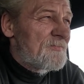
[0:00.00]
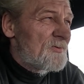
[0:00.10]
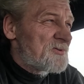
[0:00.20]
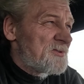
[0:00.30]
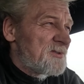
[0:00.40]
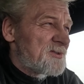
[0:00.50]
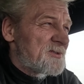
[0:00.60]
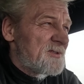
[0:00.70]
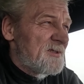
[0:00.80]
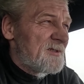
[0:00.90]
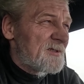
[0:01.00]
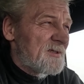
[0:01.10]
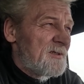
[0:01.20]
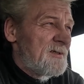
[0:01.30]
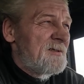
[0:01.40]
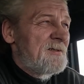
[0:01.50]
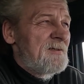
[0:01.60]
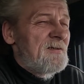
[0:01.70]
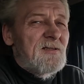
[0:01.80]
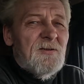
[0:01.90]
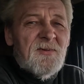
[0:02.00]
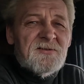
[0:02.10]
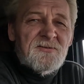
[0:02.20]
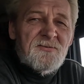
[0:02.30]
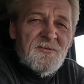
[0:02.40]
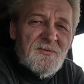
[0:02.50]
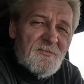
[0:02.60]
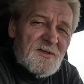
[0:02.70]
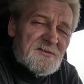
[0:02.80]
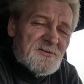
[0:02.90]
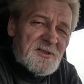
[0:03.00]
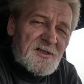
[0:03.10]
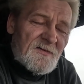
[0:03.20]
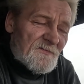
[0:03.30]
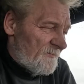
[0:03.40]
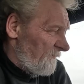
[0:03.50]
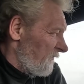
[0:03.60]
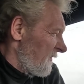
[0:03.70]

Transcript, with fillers: poruszyć jeszcze jeden taki temat, który mnie bardzo ciekawi,